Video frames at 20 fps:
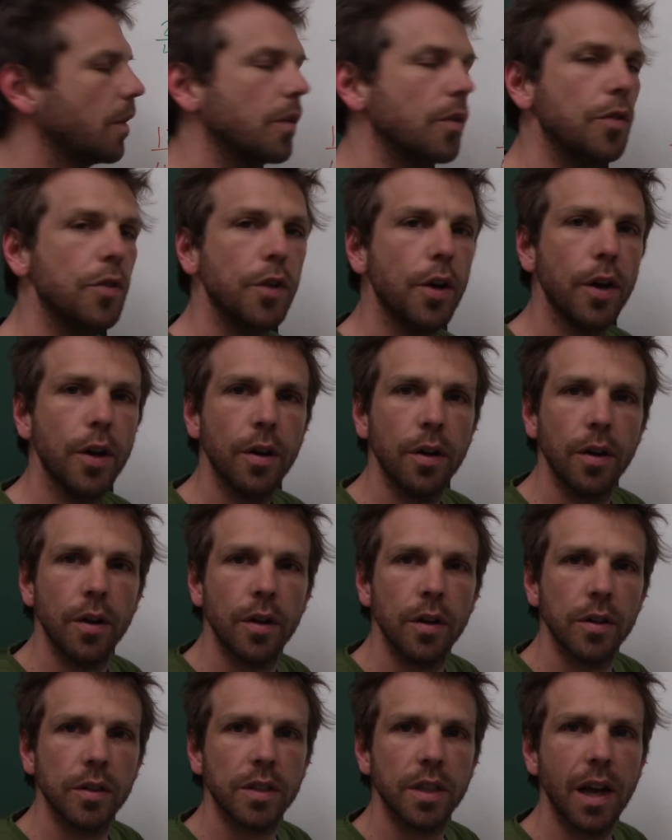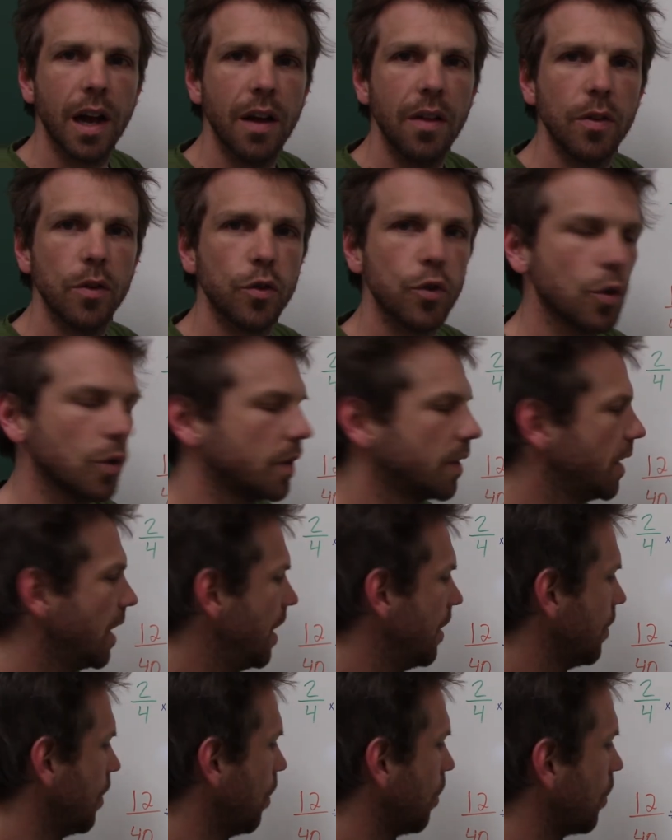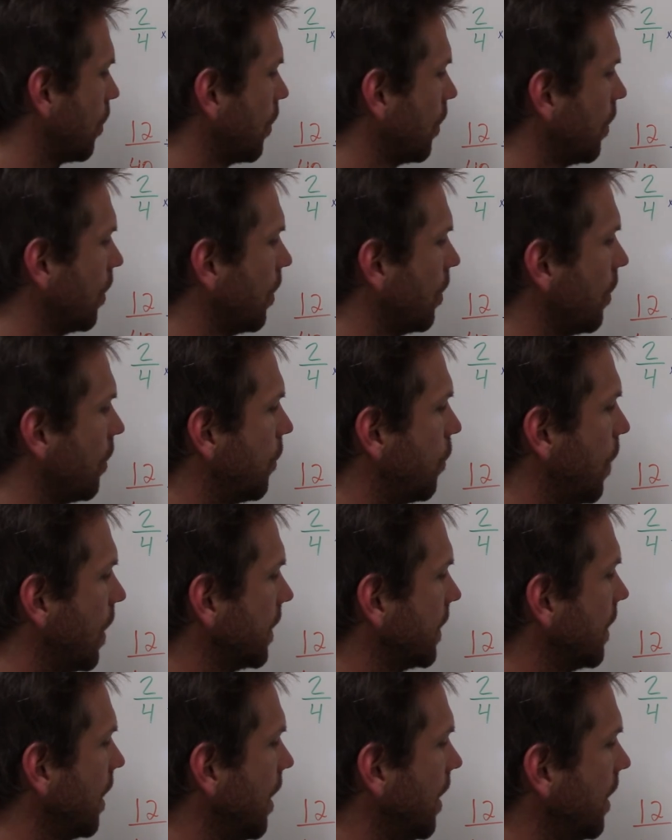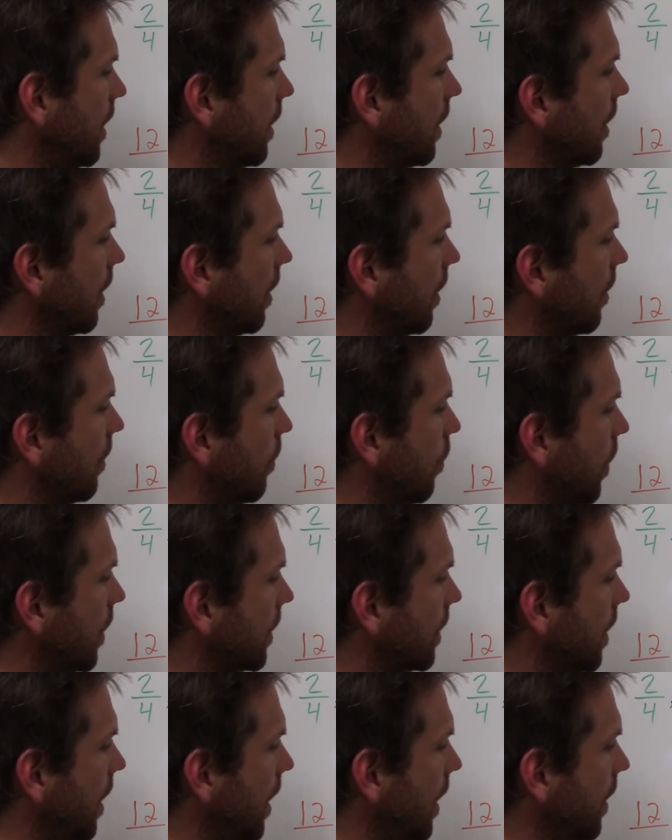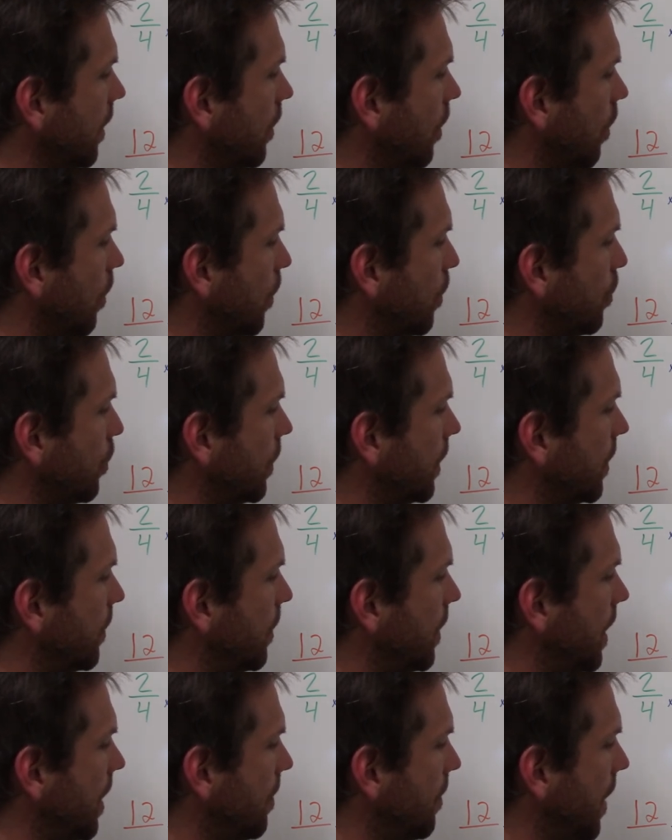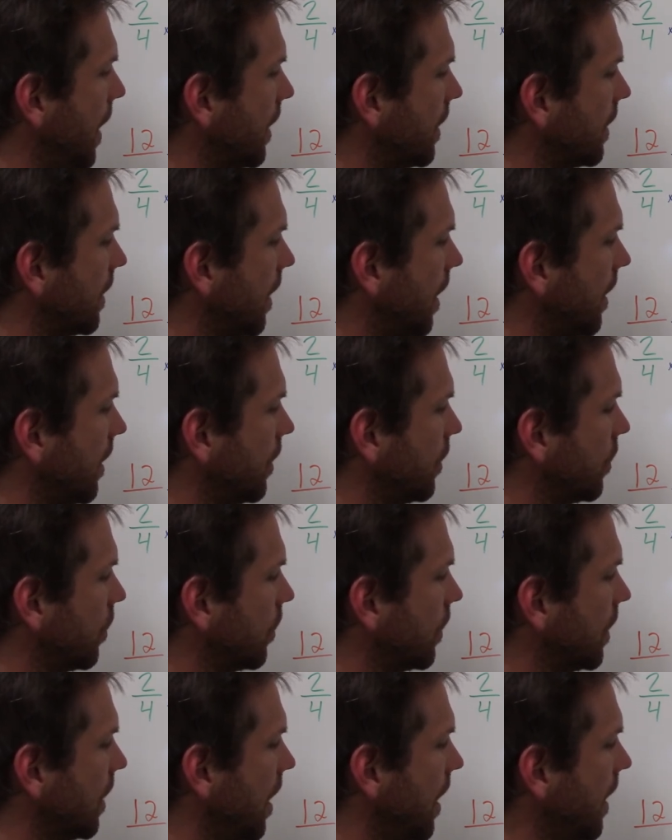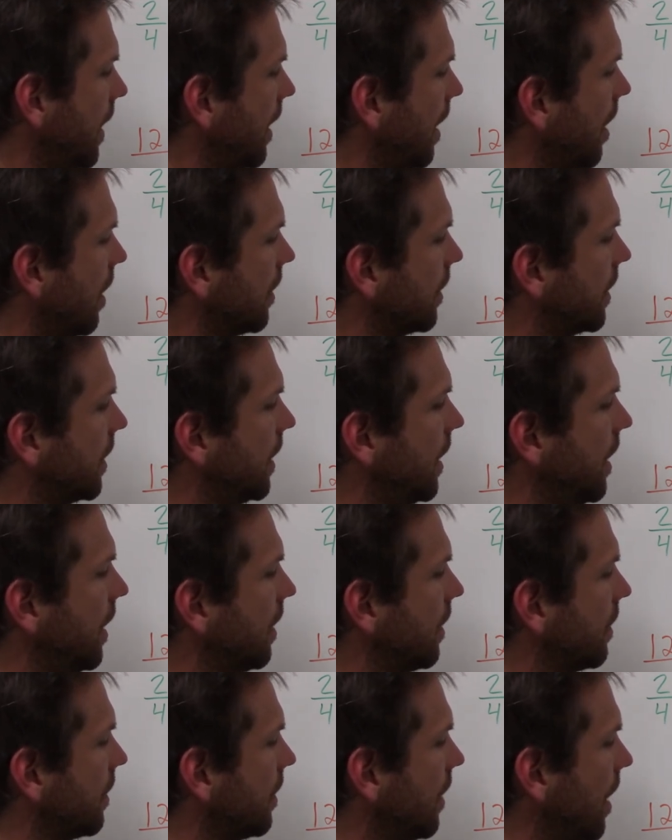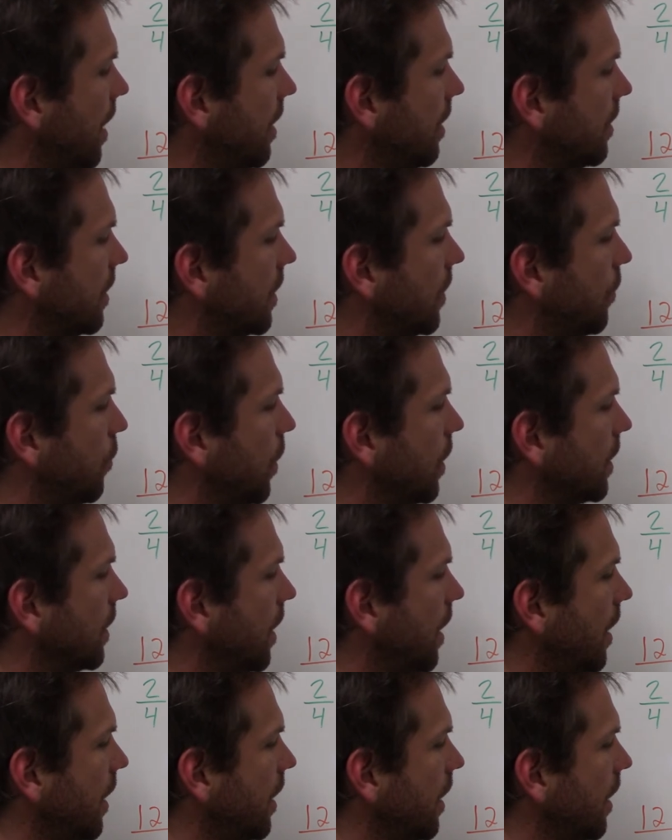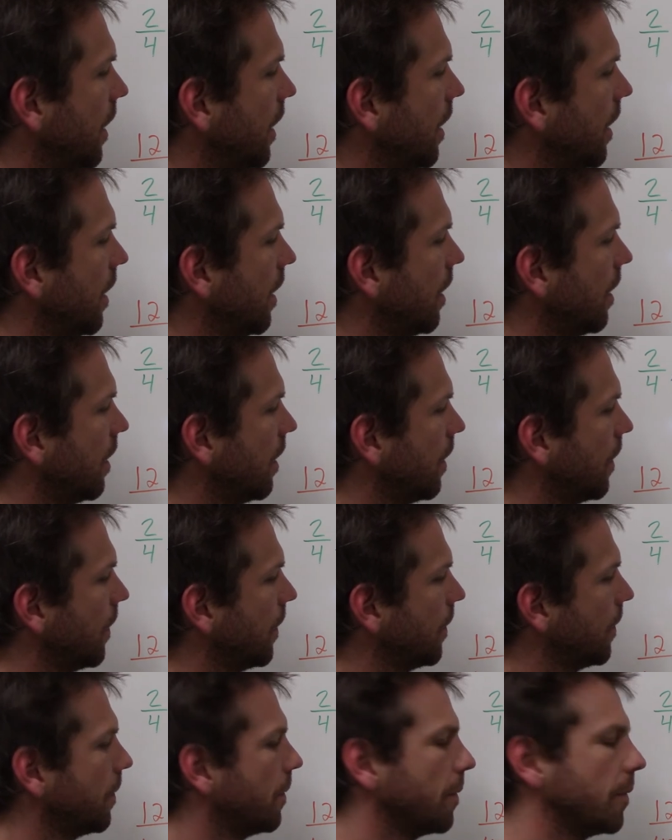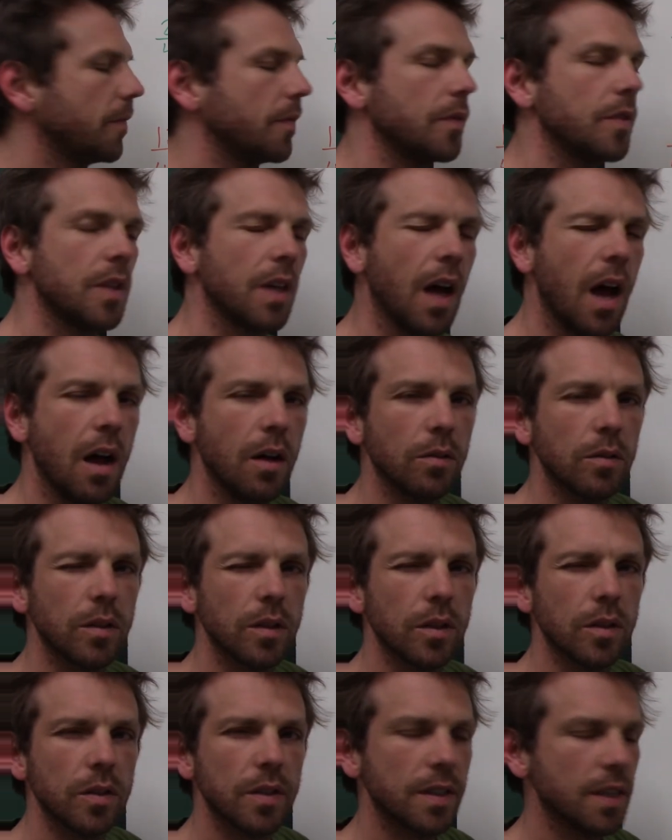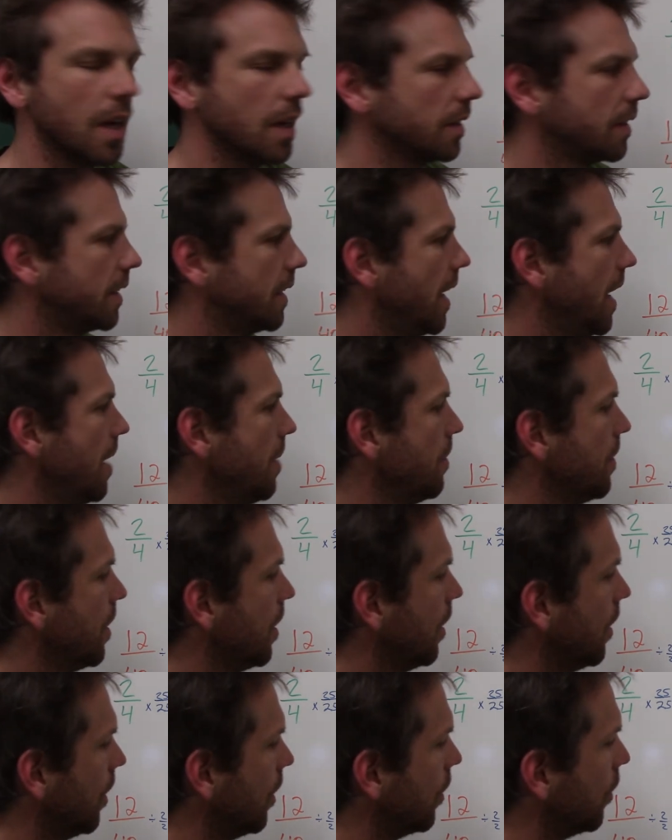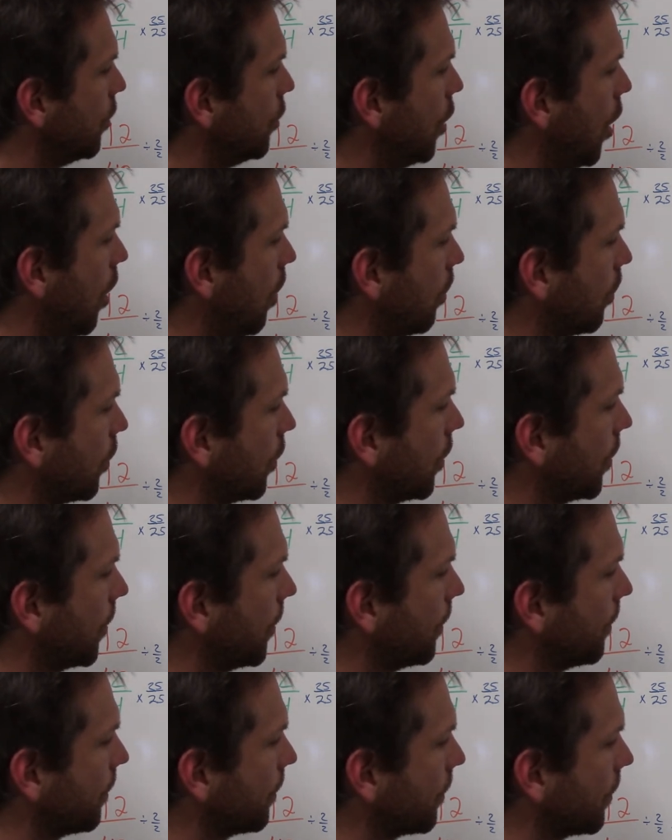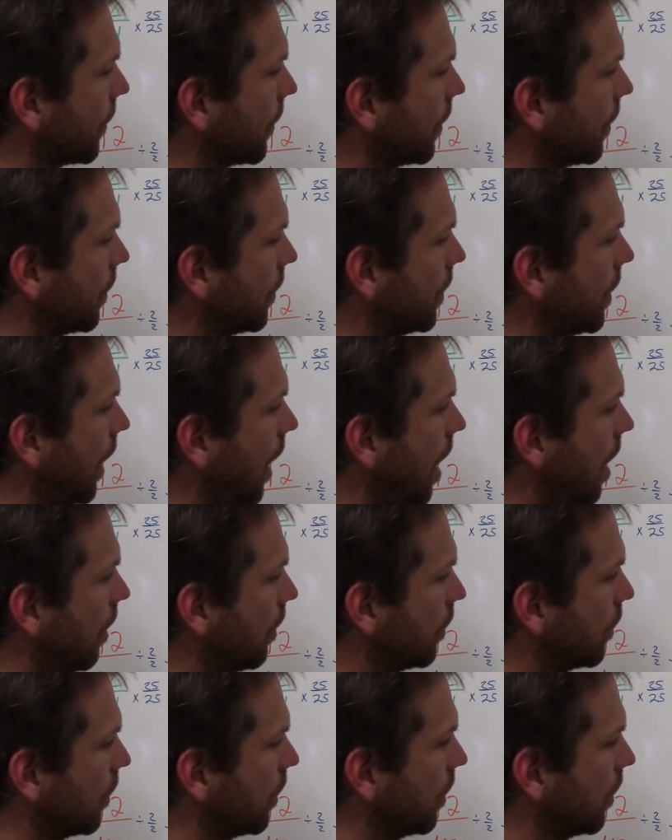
de se rendre sur 100. Donc, x 5, x 5, donc multiplié par 5 sur 5, l'entier, ça, 6 fois 5, 30 centièmes, donc 30